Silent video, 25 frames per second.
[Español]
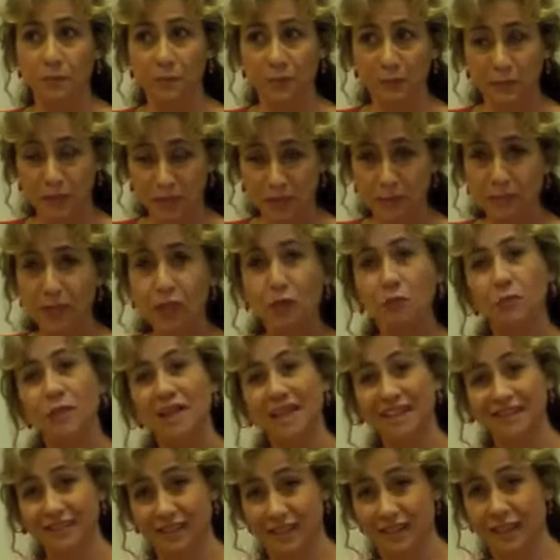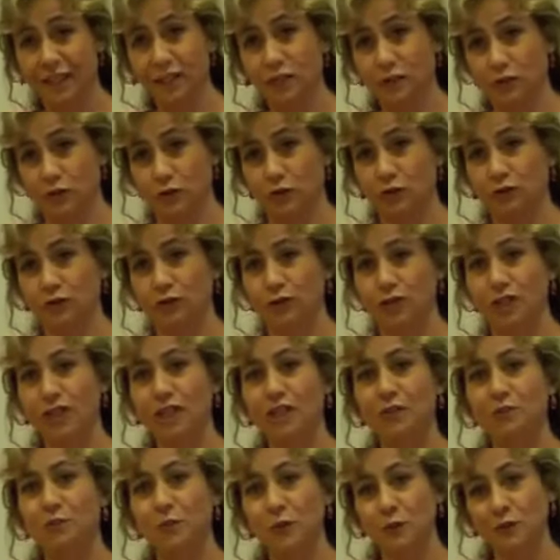Primero para atraerlos y
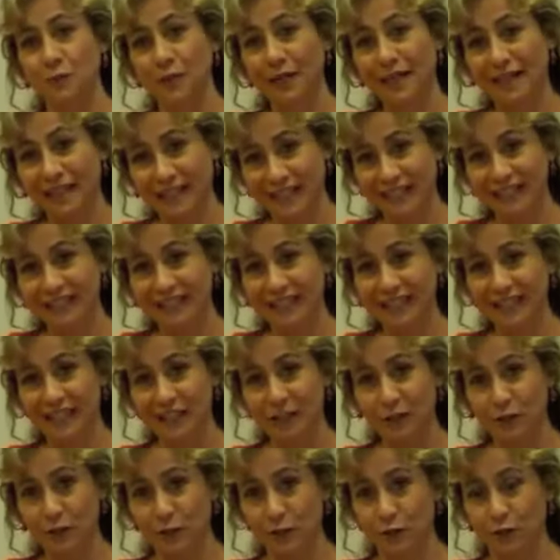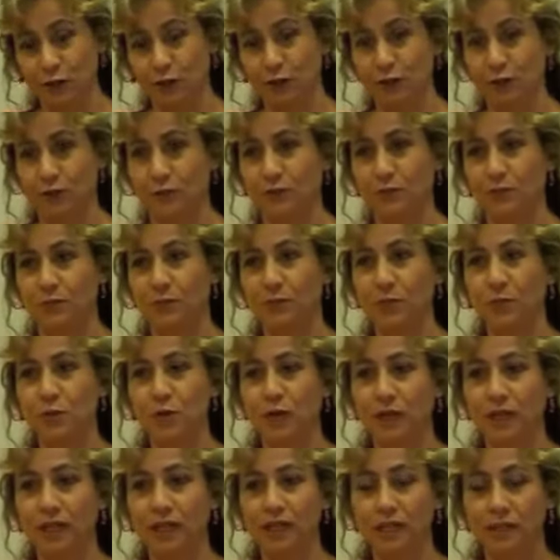después para retenerlos,
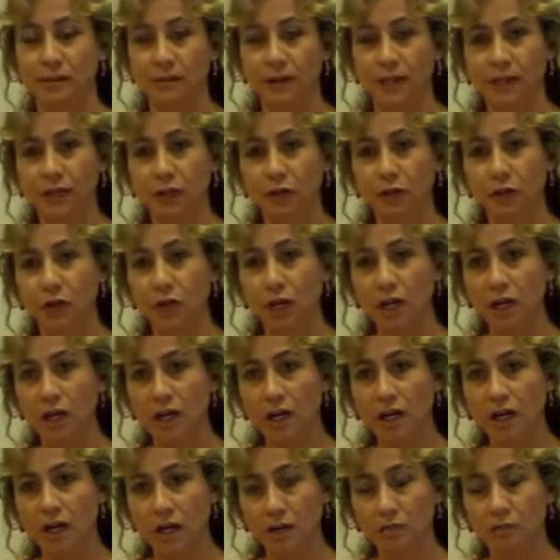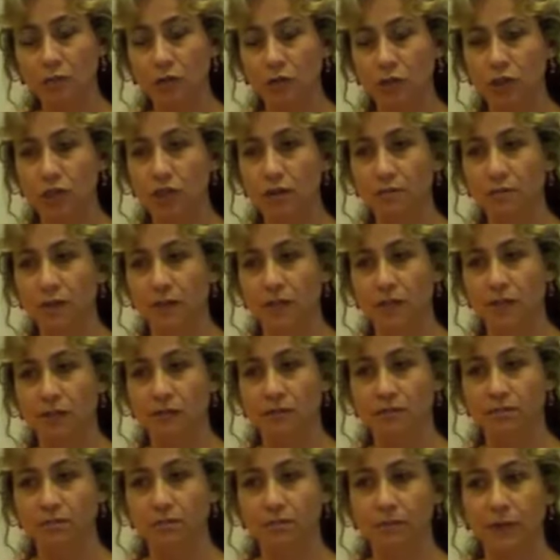porque se van a tocar ambos temas.
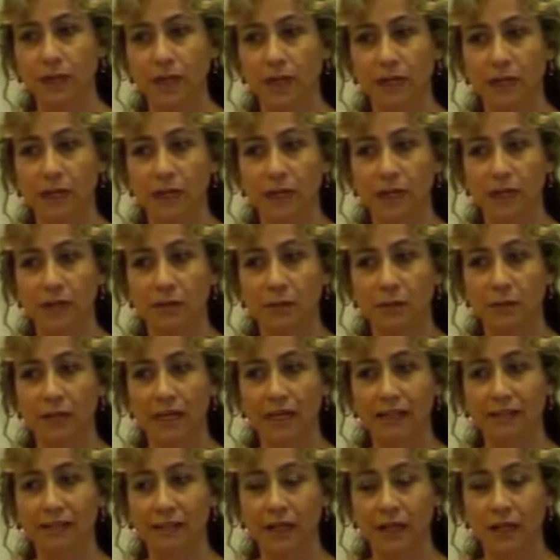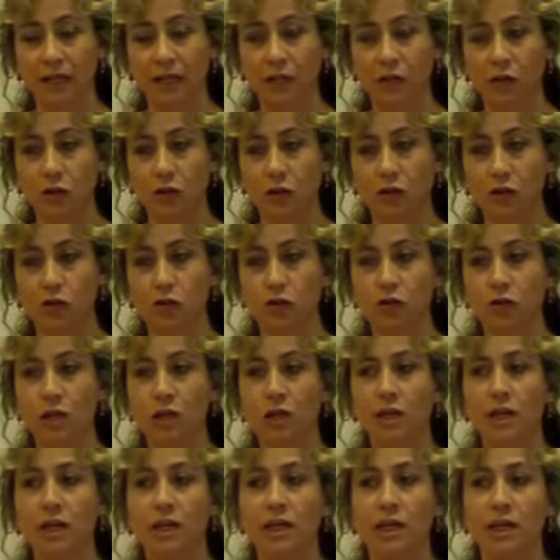Para, para atraerlos
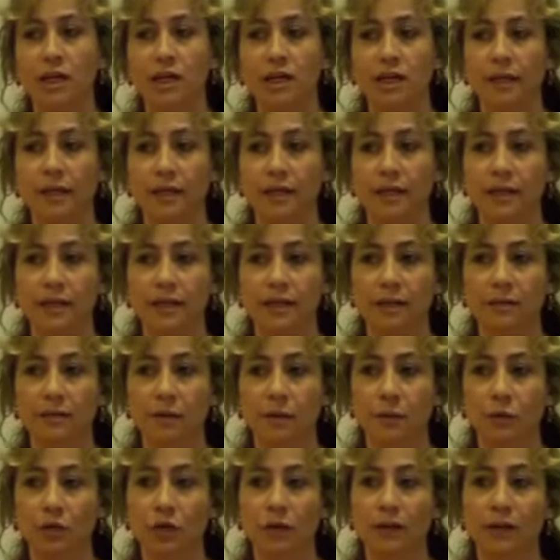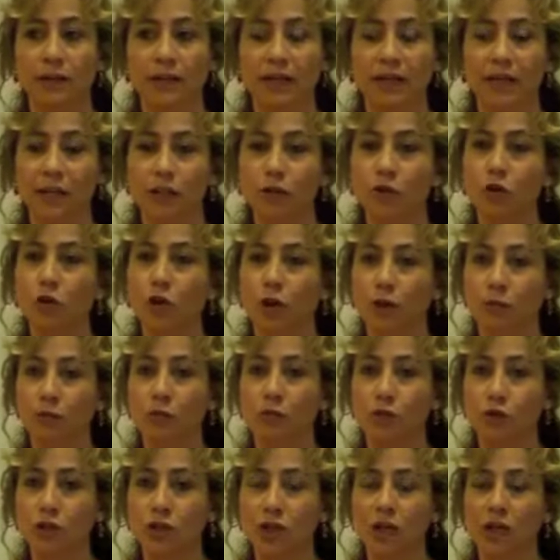eh, vamos a ver qué es lo que
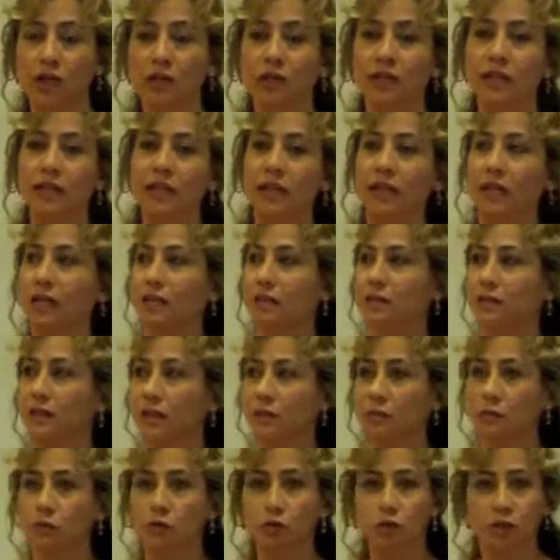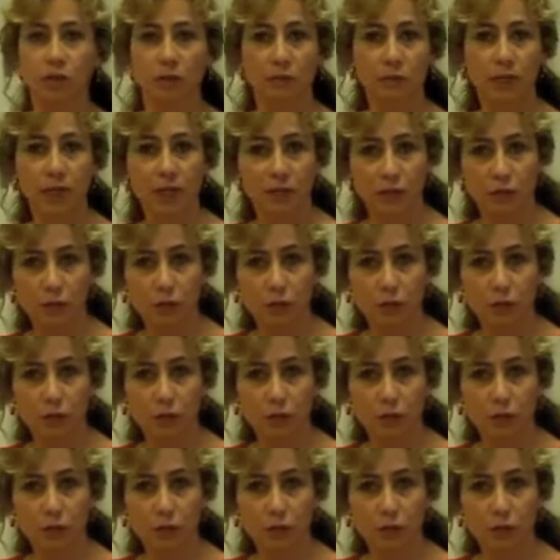buscan y ahí entramos también las